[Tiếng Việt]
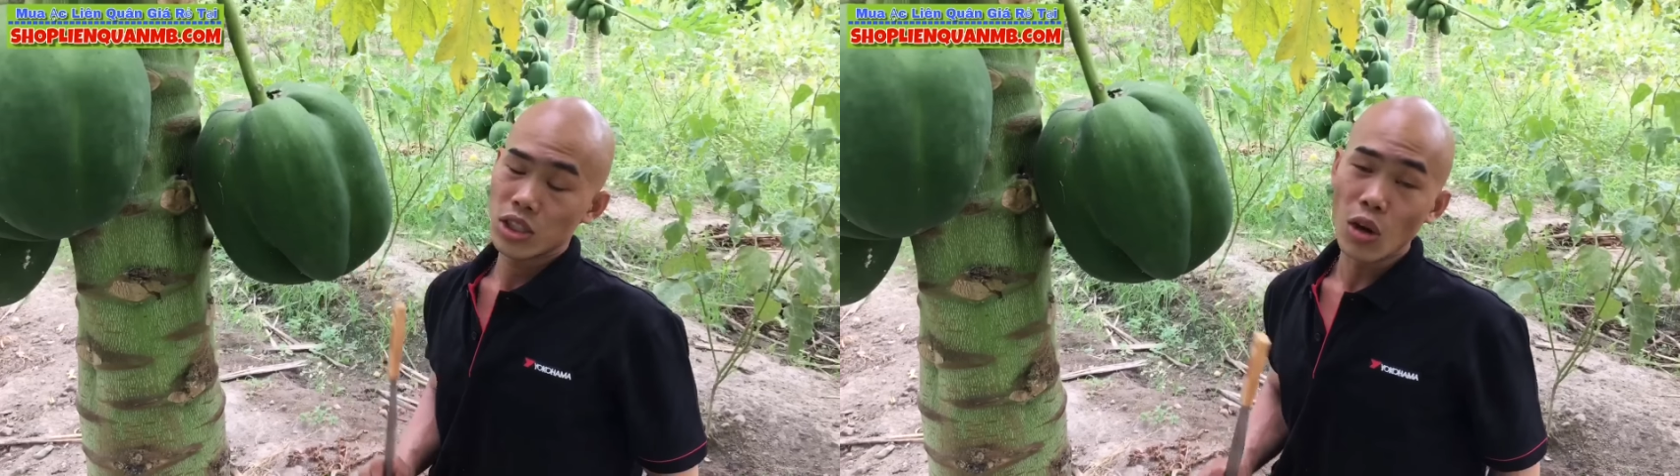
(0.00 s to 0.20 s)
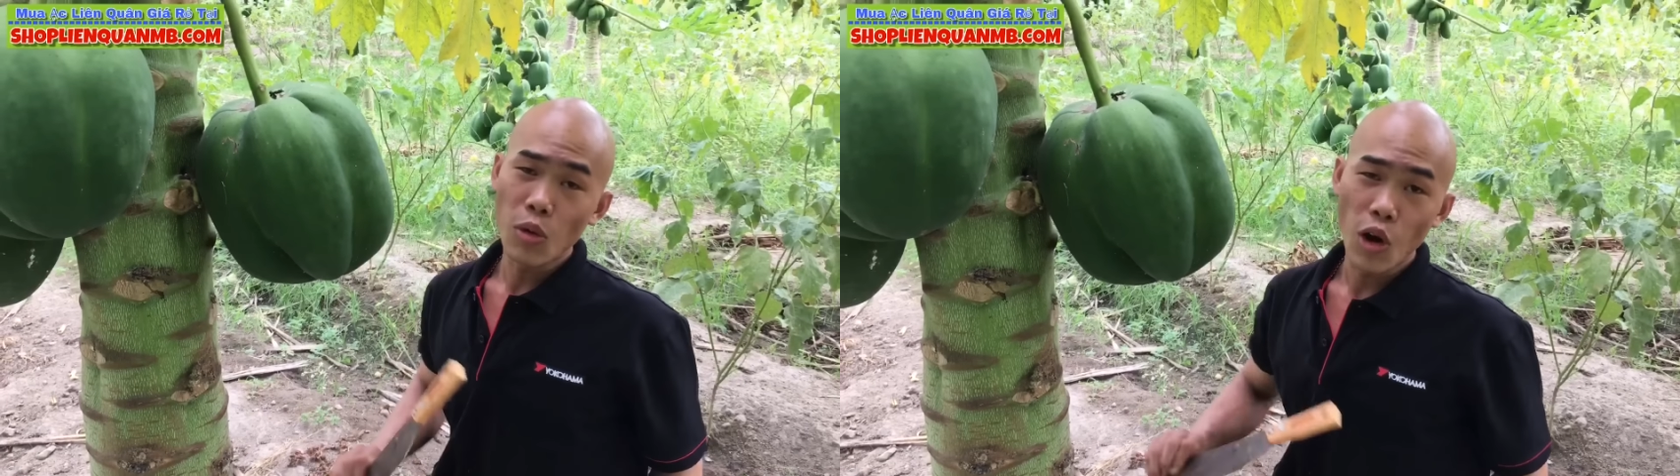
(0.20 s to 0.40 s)

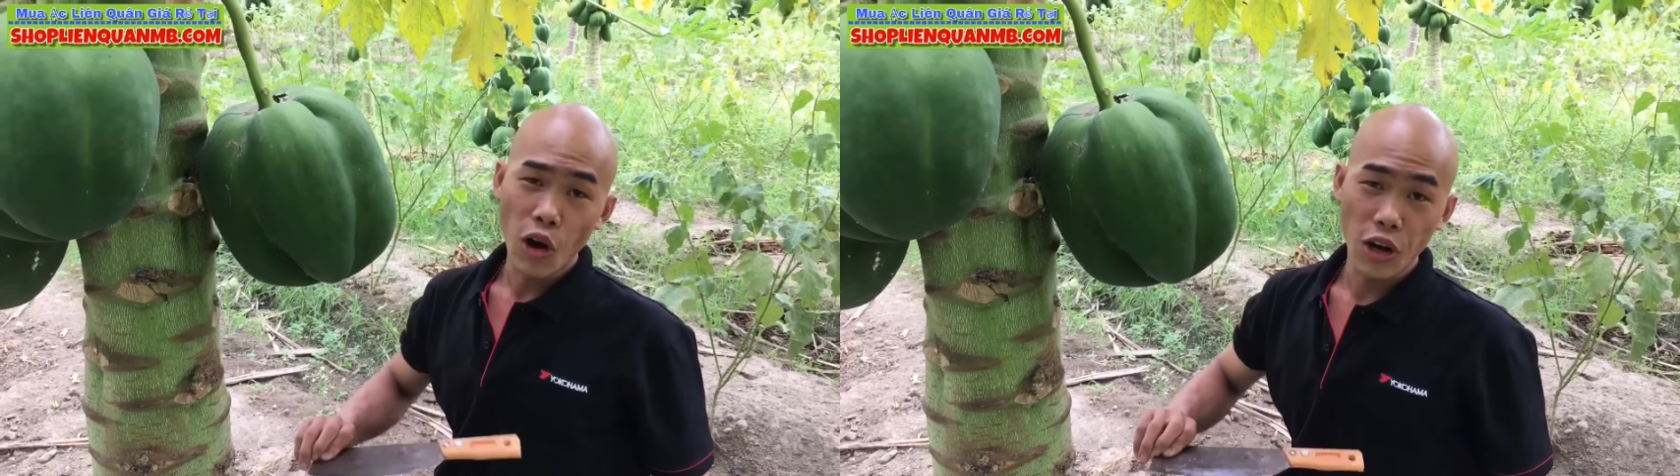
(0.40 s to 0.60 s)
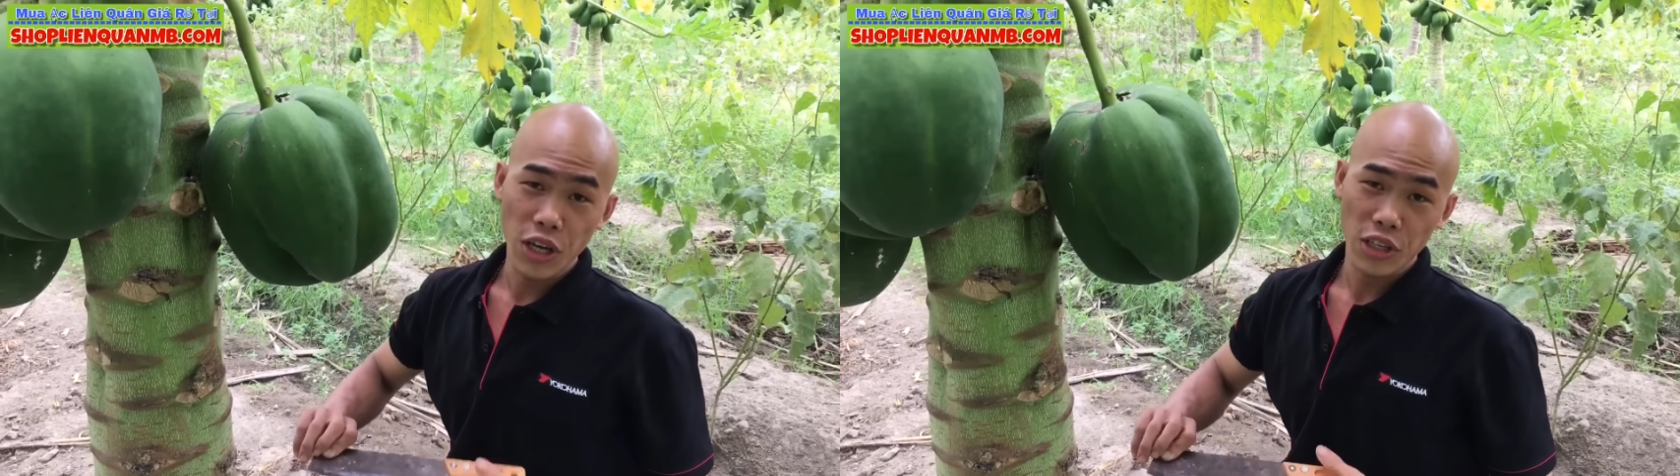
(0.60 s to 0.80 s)
sau một
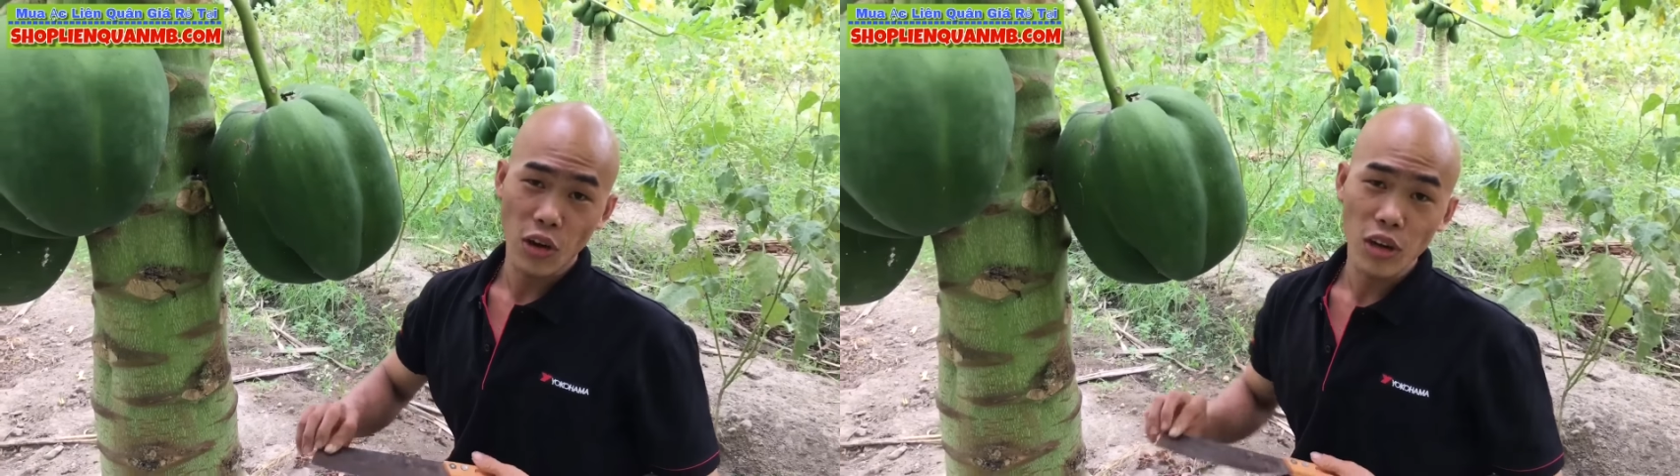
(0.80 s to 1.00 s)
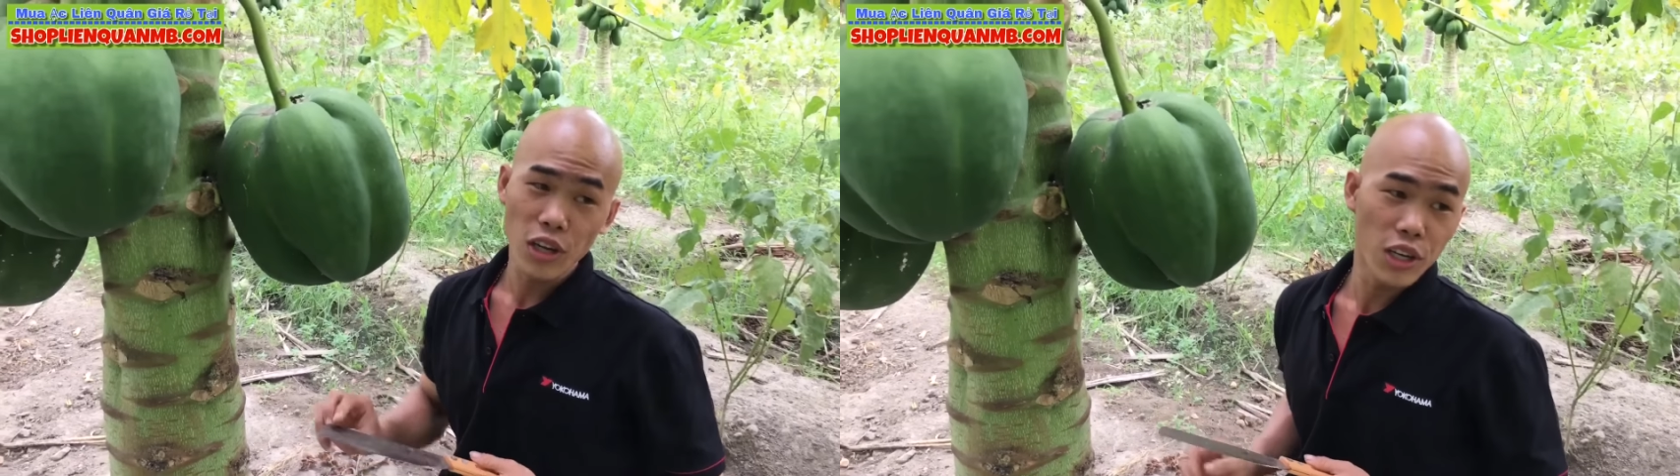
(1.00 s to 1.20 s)
hồi
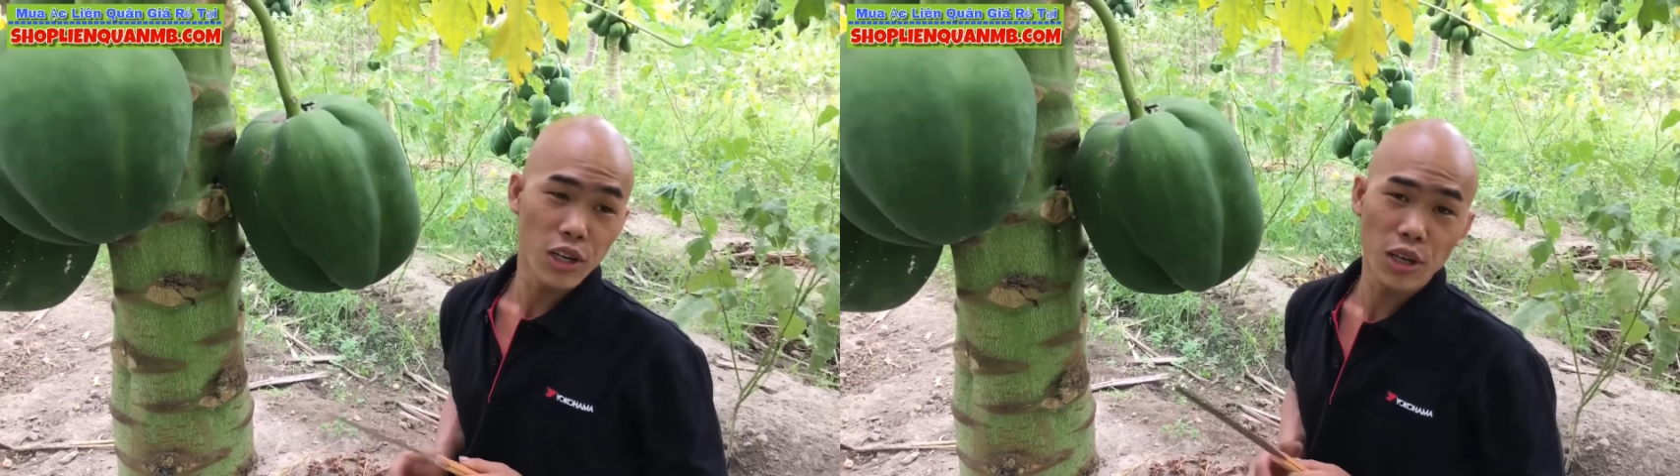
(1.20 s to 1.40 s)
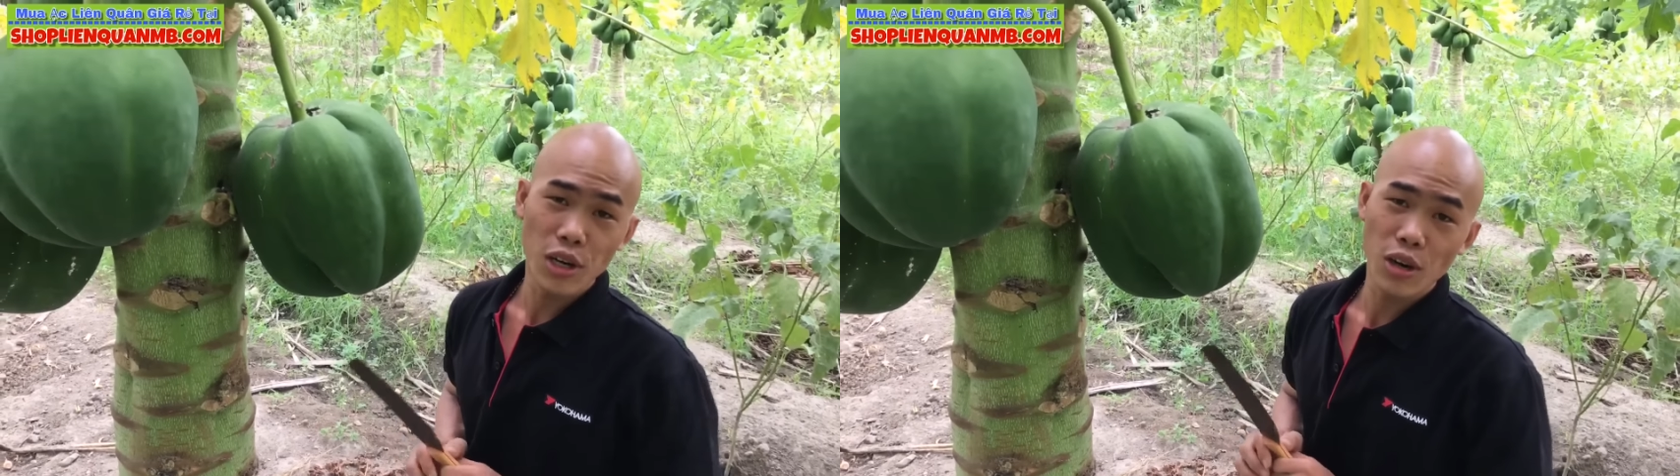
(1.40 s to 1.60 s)
chọn
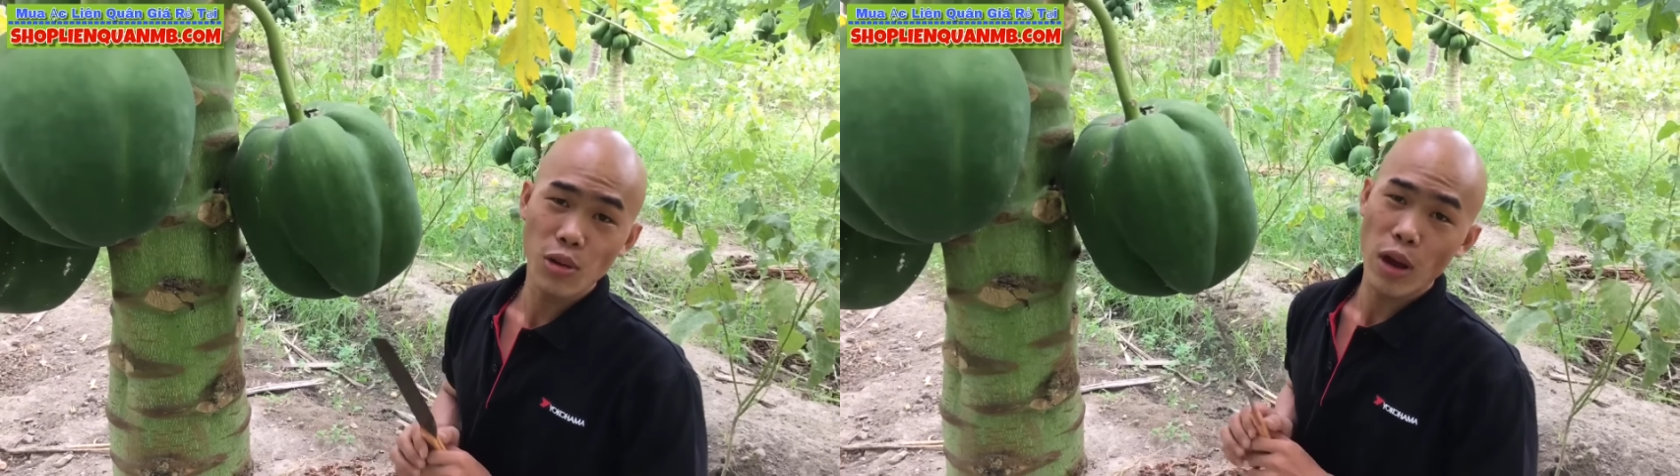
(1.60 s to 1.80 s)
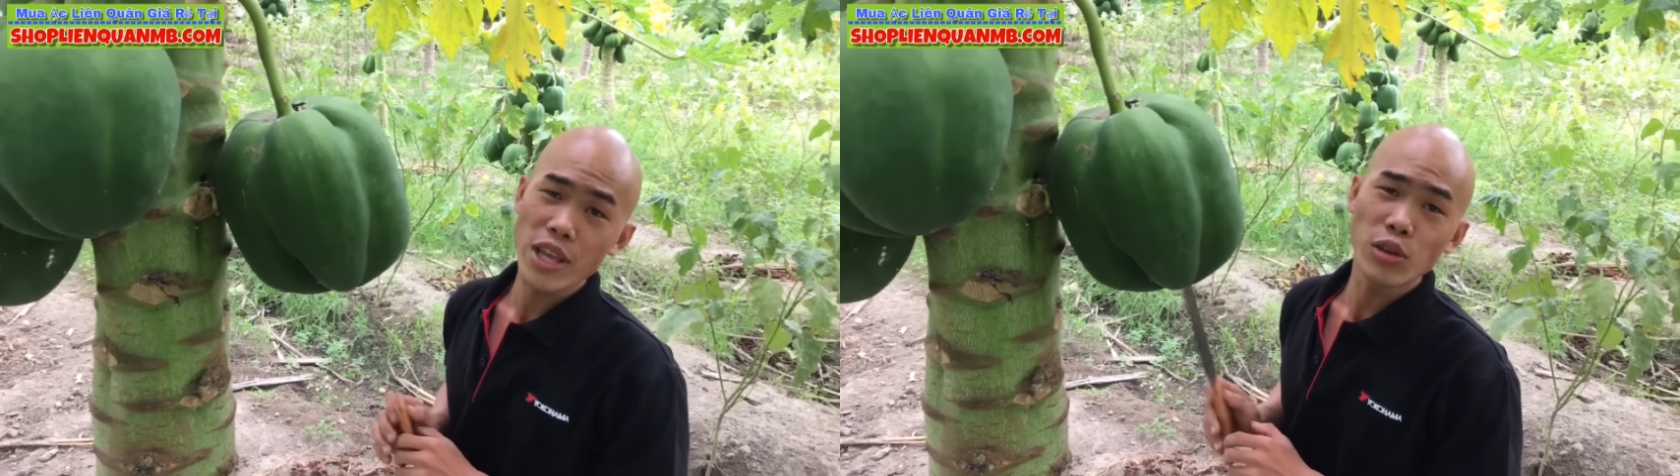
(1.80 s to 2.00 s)

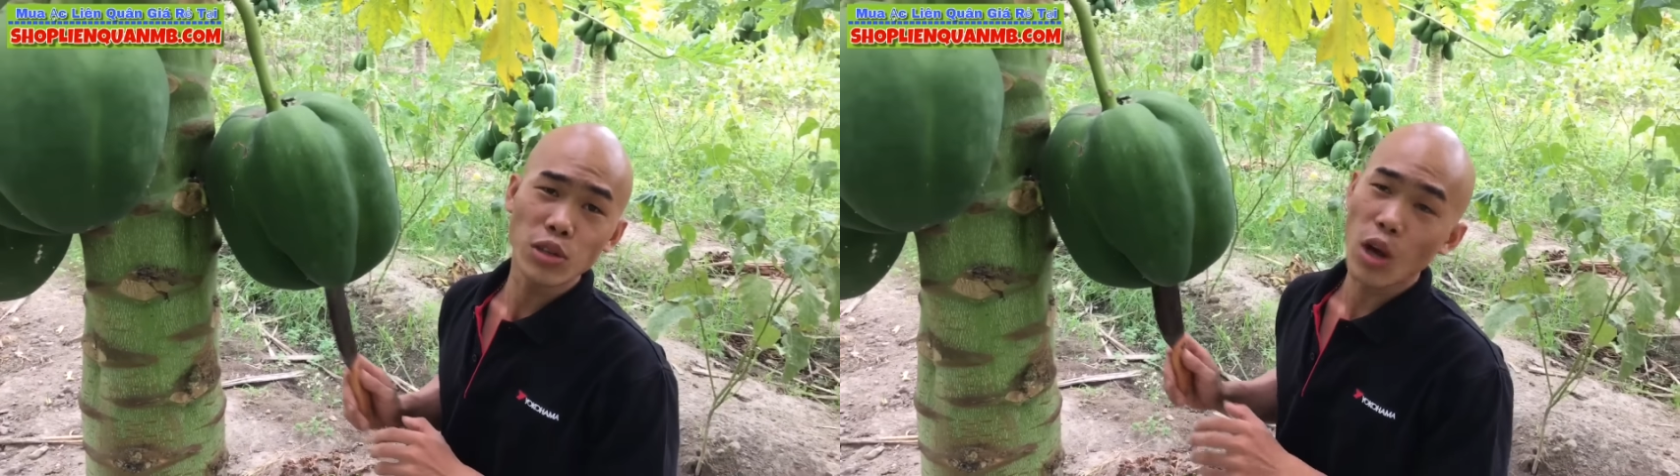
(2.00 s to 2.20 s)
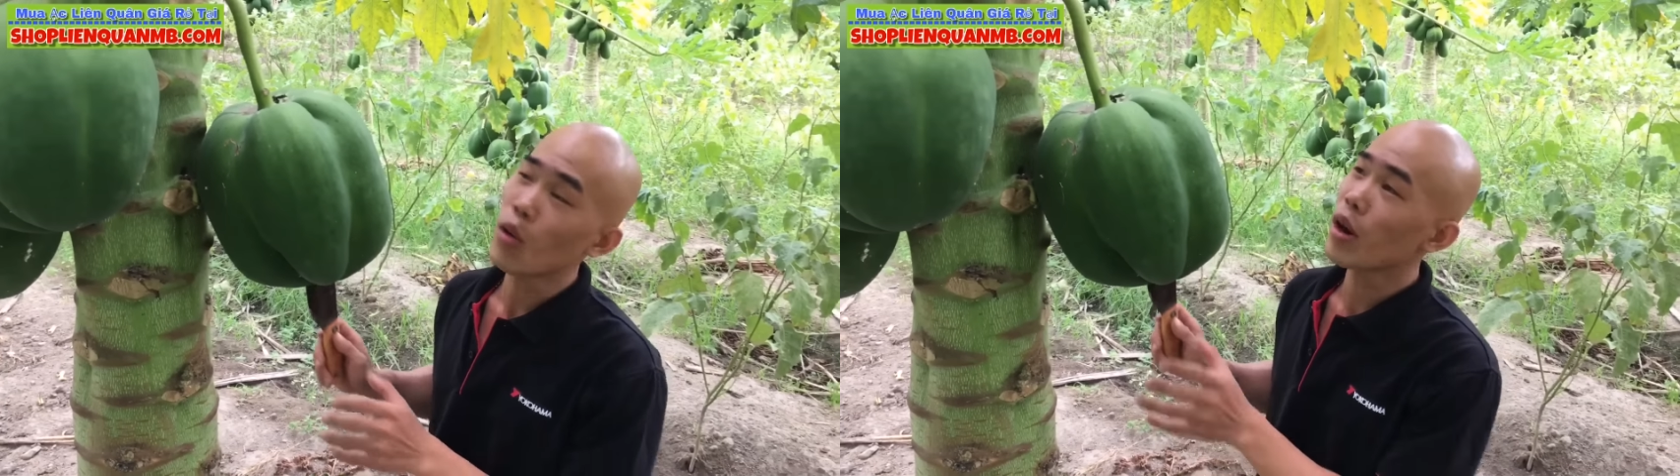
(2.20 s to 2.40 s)
lựa quá nhiều
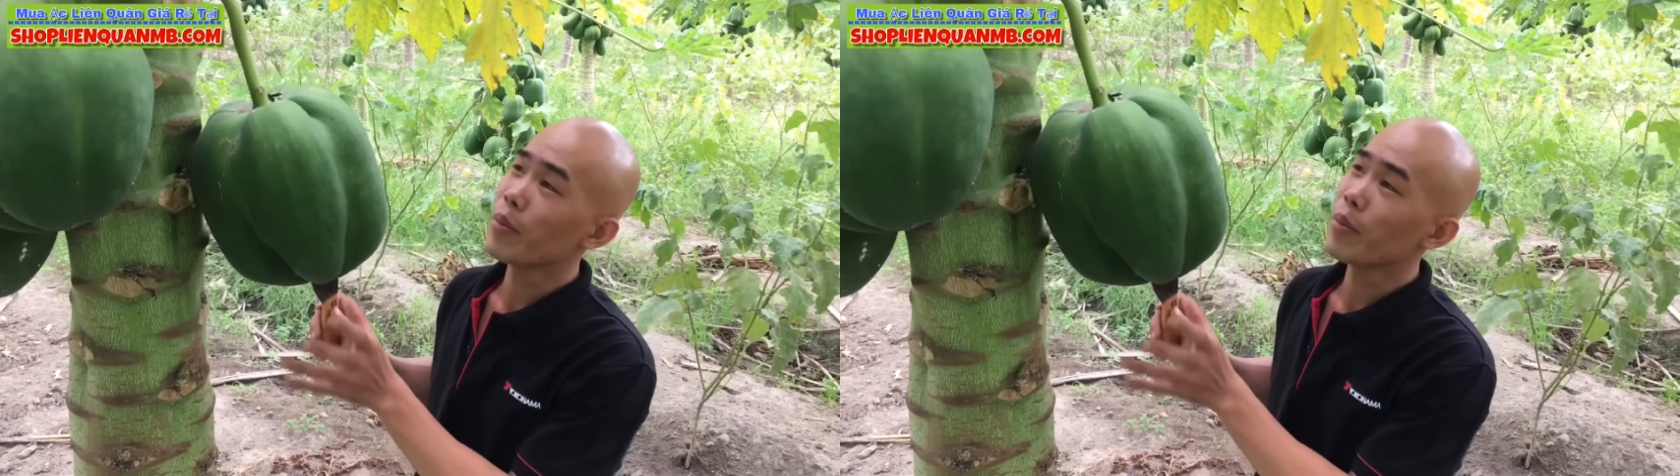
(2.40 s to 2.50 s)
sữa đủ